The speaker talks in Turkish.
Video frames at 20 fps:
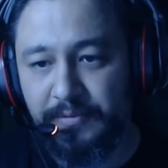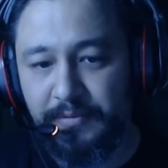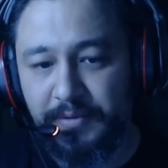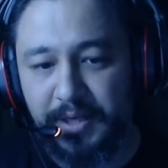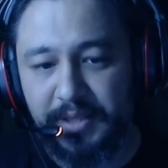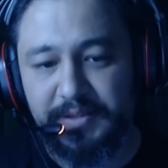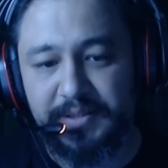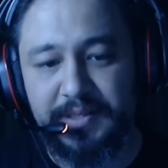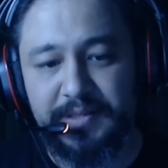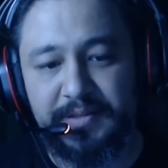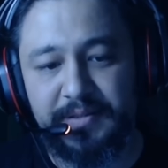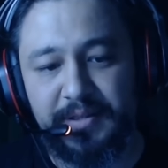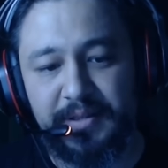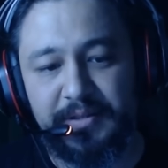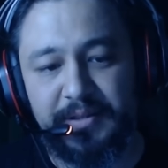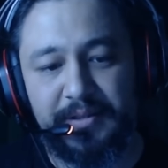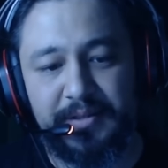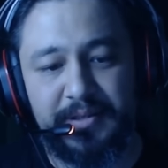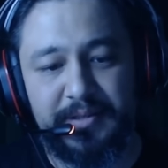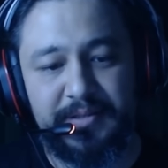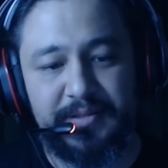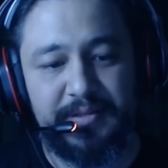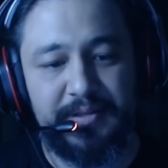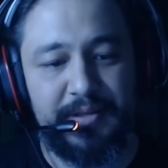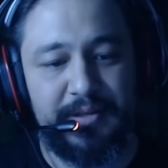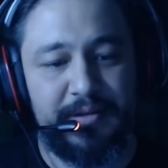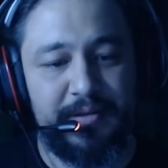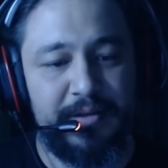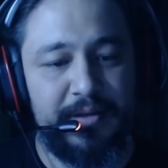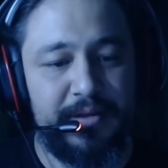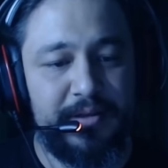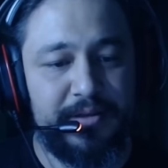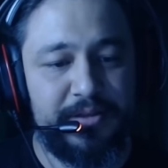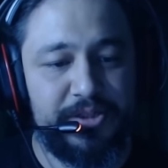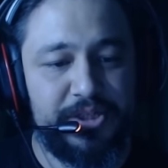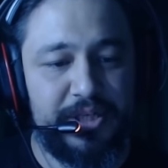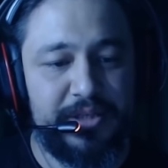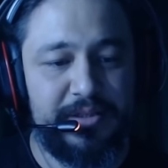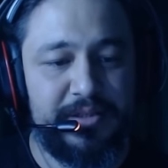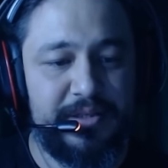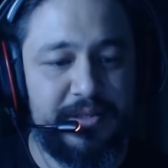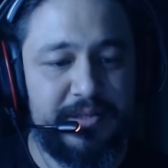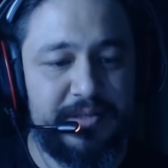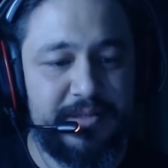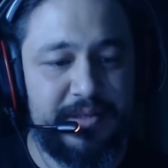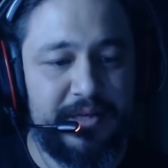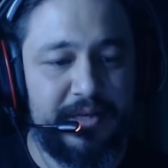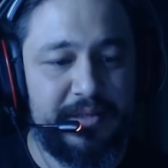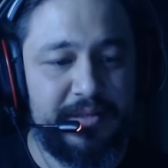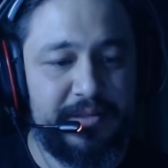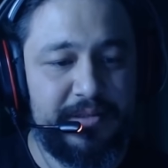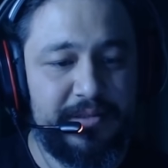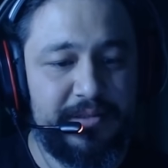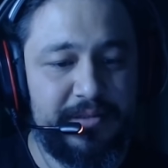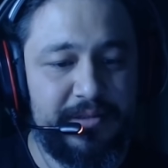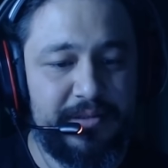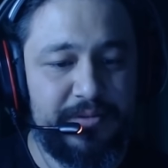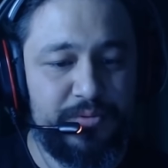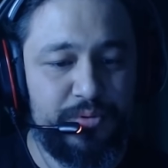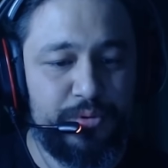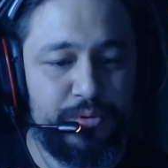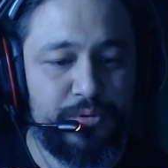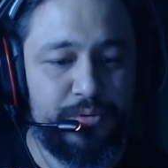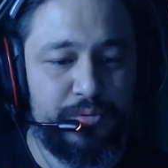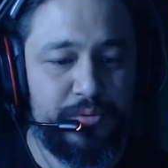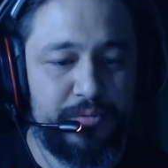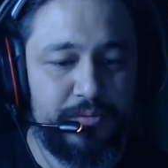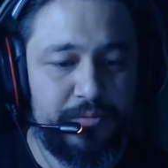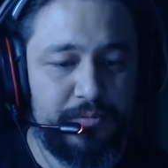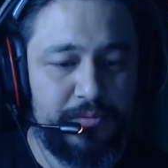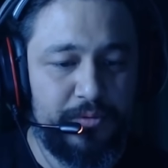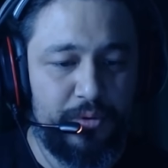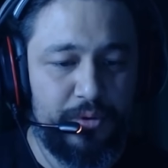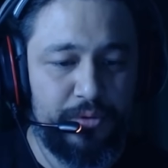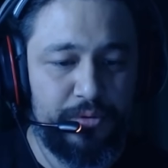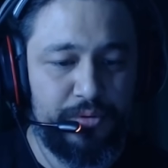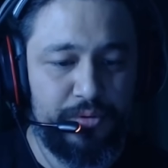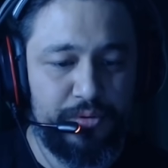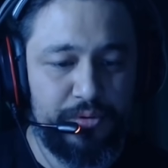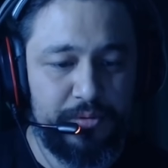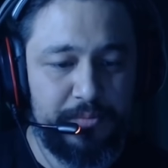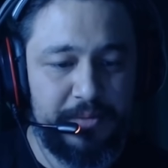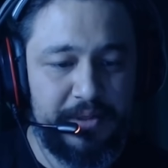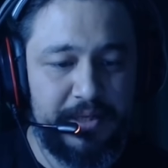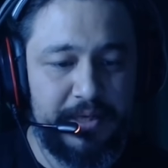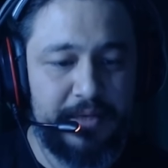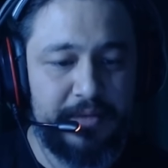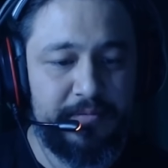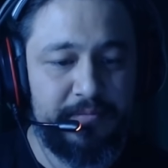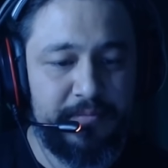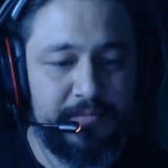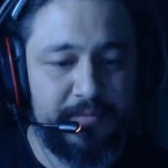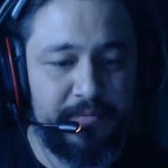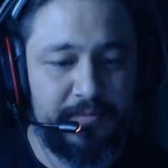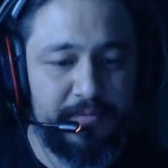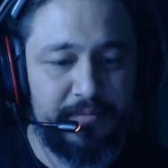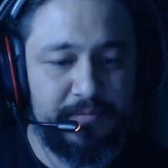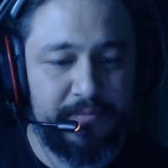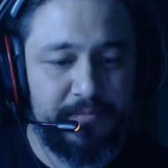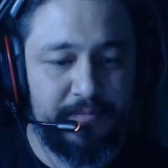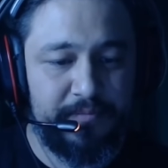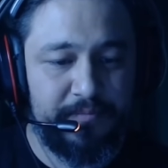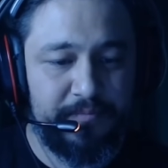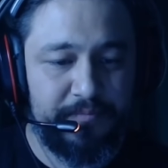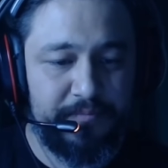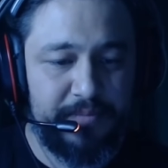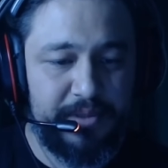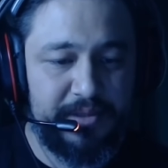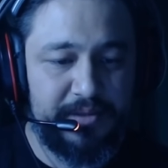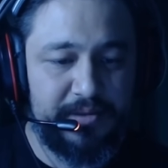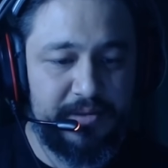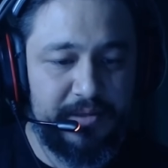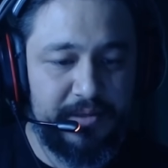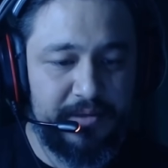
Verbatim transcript: Atasına dedesini ceddini saydığında Türk olduğunu bilen bitti.